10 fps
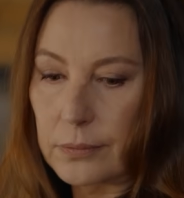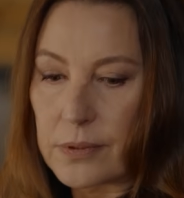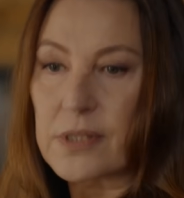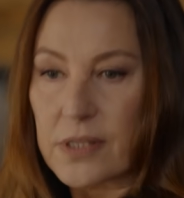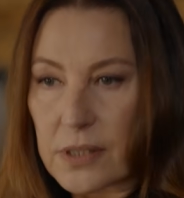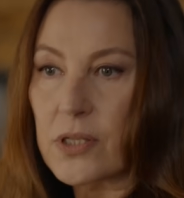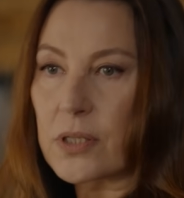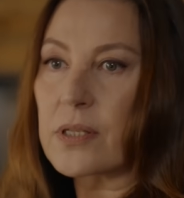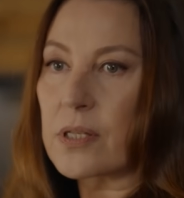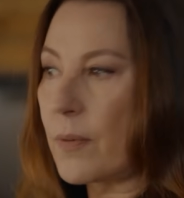Siz
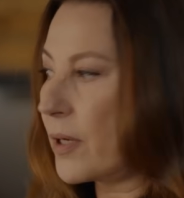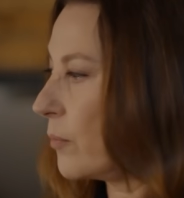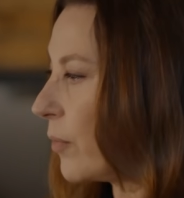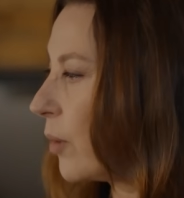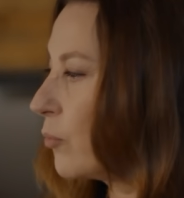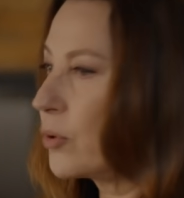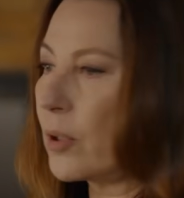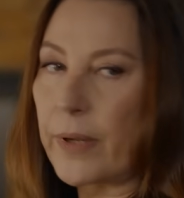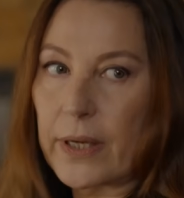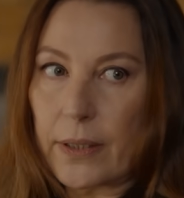işinize bakın, ben
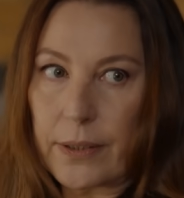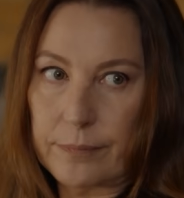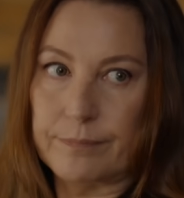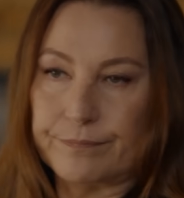burada beklerim.